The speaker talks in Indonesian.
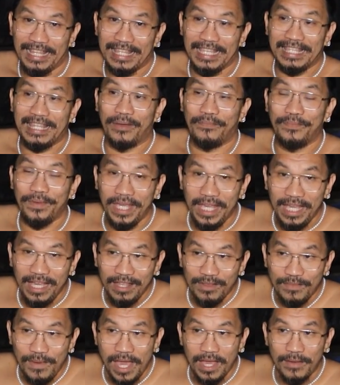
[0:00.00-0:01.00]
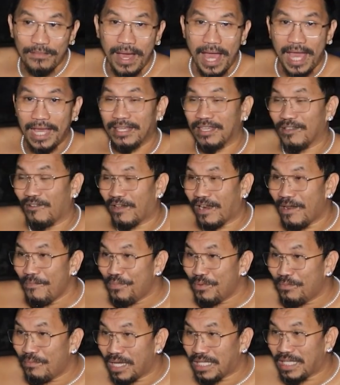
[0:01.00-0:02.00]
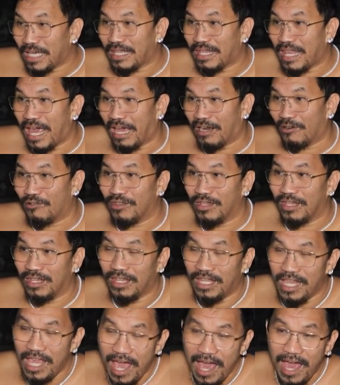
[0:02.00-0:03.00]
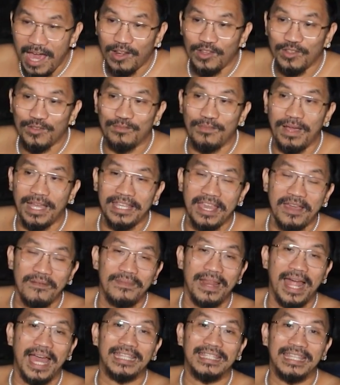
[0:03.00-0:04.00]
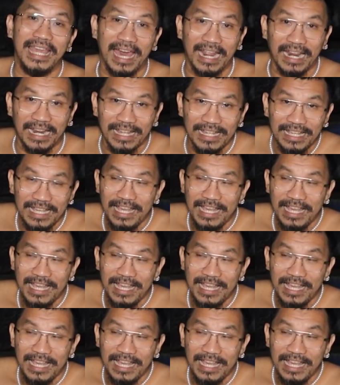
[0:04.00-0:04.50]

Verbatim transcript: Tetapi ingat baik-baik, seorang pembaca tarot dia harus banyak belajar.